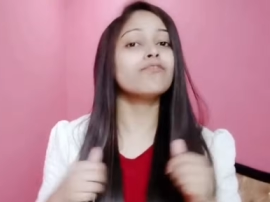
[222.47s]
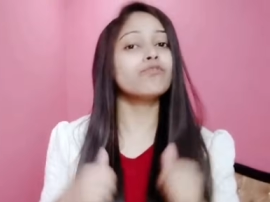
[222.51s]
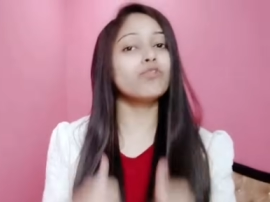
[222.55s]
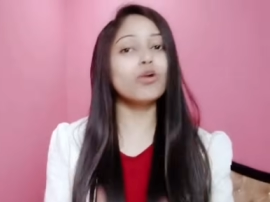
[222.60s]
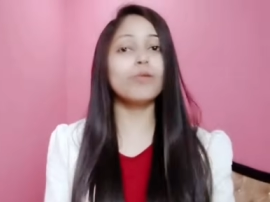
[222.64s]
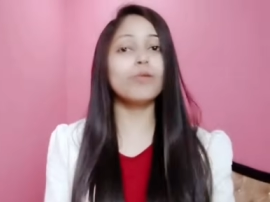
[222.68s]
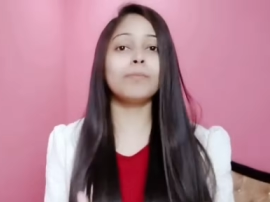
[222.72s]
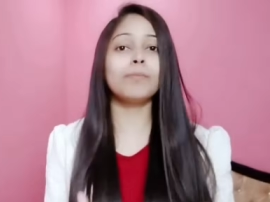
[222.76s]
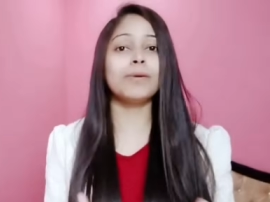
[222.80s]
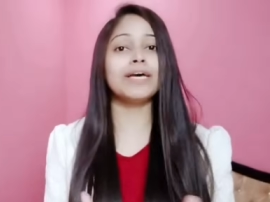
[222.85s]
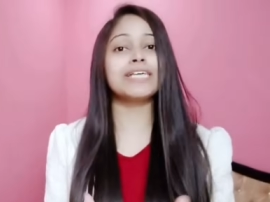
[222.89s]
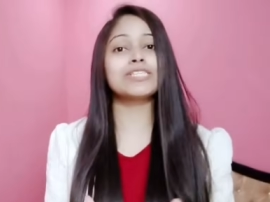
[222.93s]

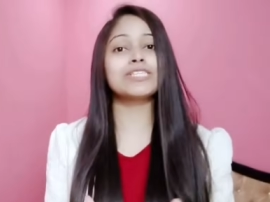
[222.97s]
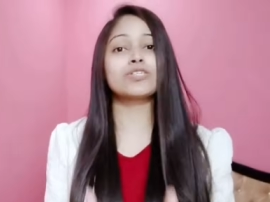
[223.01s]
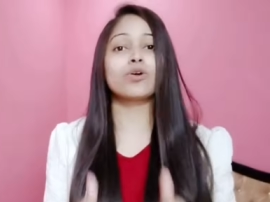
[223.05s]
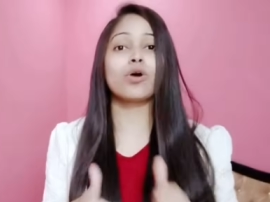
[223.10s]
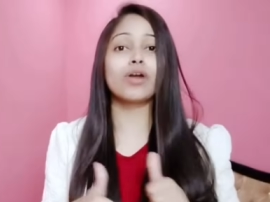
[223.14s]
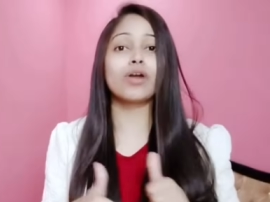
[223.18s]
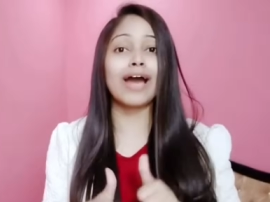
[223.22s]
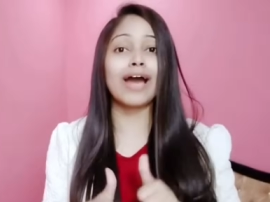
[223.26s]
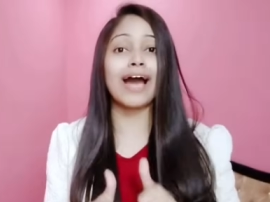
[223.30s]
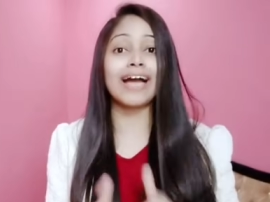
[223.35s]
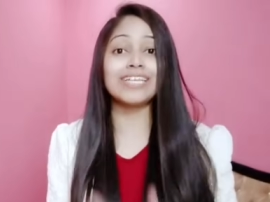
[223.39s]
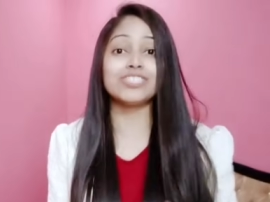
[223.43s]
वो बेस्ट
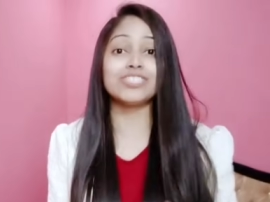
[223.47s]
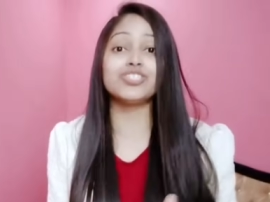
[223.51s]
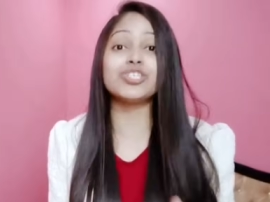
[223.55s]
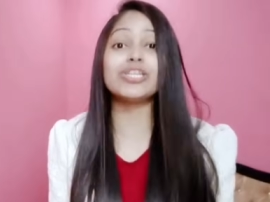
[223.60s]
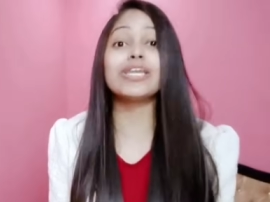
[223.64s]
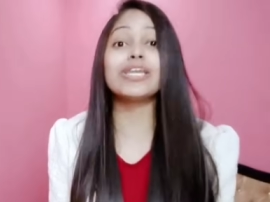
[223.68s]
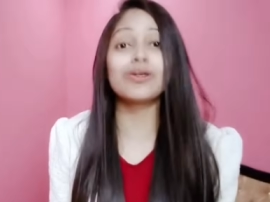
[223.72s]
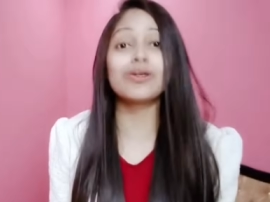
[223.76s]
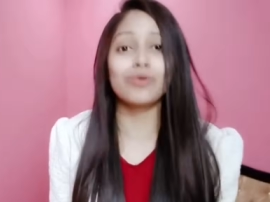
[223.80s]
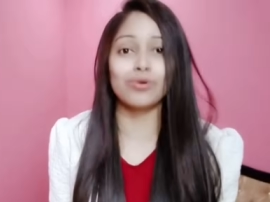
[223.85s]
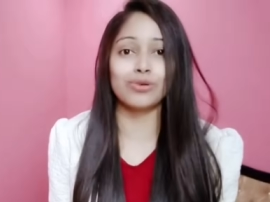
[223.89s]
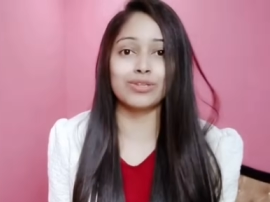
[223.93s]
और
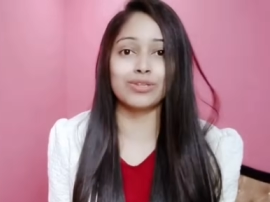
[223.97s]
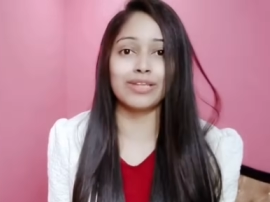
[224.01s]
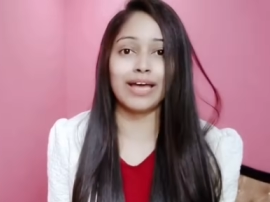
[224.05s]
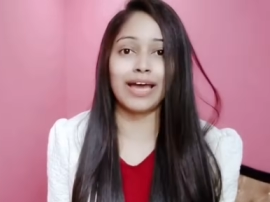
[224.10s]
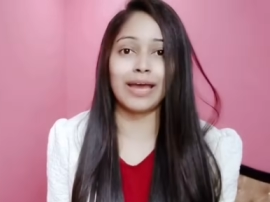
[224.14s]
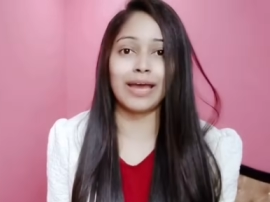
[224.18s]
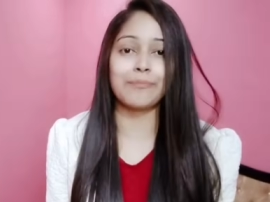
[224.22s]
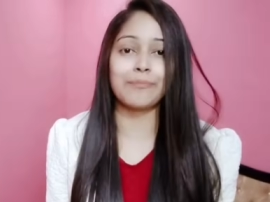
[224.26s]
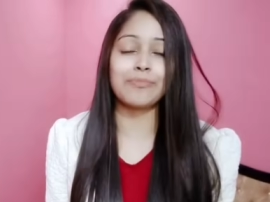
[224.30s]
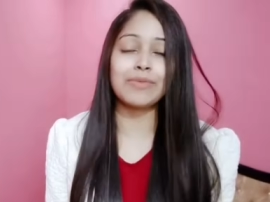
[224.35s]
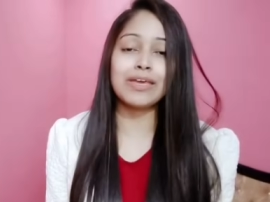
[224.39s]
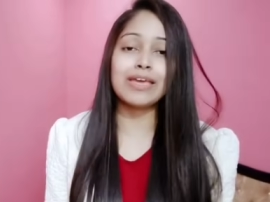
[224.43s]
हाइजीनिक होता
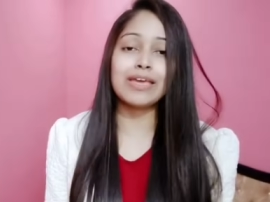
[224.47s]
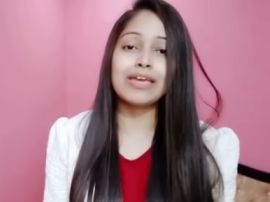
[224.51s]
है